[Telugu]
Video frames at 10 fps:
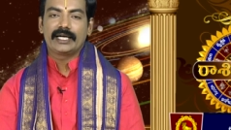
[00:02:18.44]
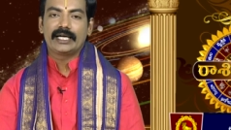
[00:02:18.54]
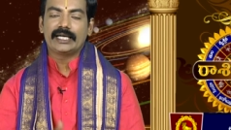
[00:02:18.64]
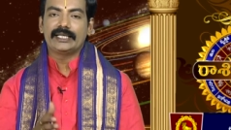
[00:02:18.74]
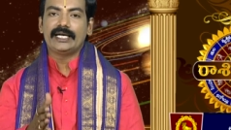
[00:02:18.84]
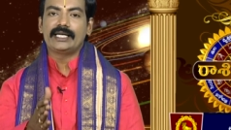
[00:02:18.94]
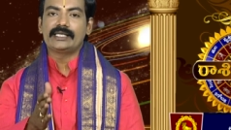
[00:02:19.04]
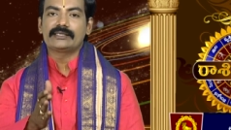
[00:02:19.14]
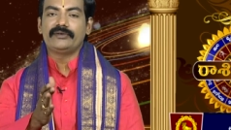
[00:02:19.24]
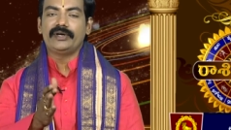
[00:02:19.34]

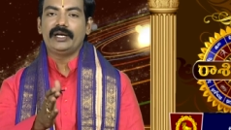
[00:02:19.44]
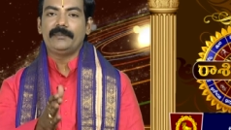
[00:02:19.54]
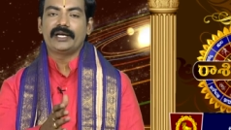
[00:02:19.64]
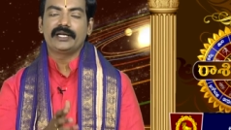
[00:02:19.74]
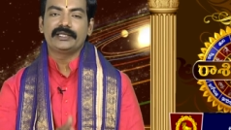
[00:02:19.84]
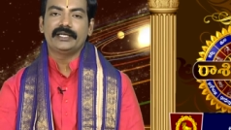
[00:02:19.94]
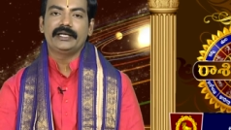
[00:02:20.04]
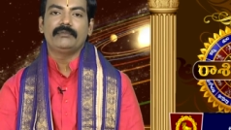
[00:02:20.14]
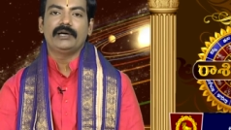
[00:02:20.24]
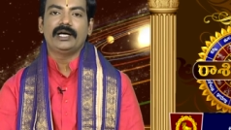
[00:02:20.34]
కనకదారాస్తవాన్ని పఠనం
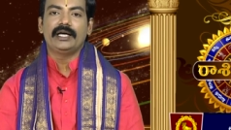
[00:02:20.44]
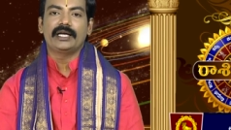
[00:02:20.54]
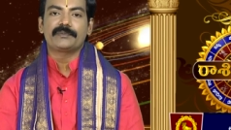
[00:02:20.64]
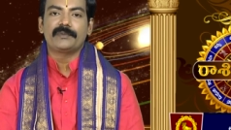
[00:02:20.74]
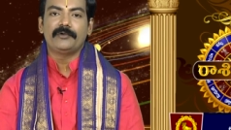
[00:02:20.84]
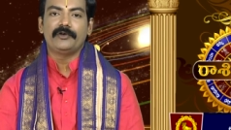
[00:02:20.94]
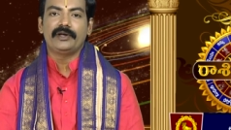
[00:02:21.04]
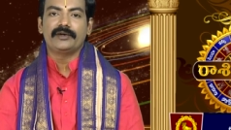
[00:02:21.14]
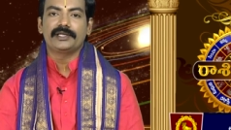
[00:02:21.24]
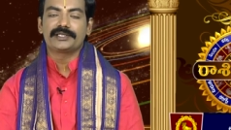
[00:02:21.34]
చేయండి మహాలక్ష్మి అమ్మవారి
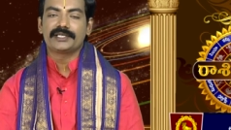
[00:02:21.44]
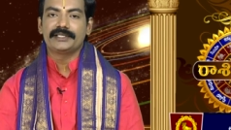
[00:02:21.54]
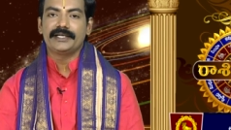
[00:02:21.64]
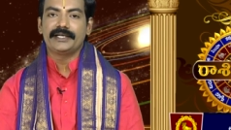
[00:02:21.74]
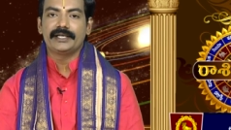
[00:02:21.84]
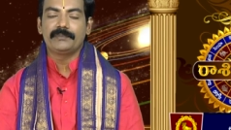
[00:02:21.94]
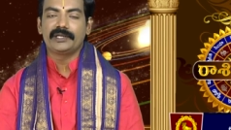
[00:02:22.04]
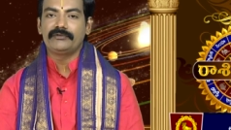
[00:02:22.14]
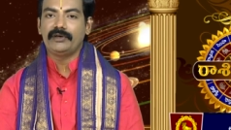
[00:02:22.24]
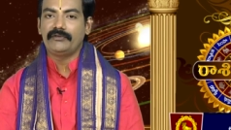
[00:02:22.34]
యొక్క దర్శనం చేయండి
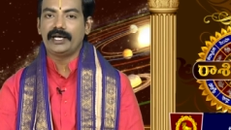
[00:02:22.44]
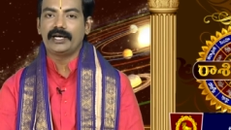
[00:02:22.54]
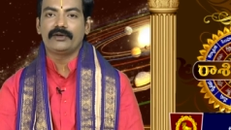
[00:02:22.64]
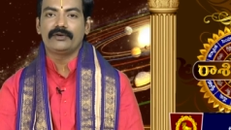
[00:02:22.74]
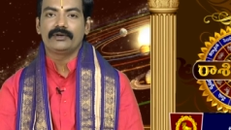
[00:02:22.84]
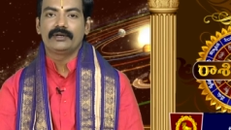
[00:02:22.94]
ప్రతి వ్యవహారంలో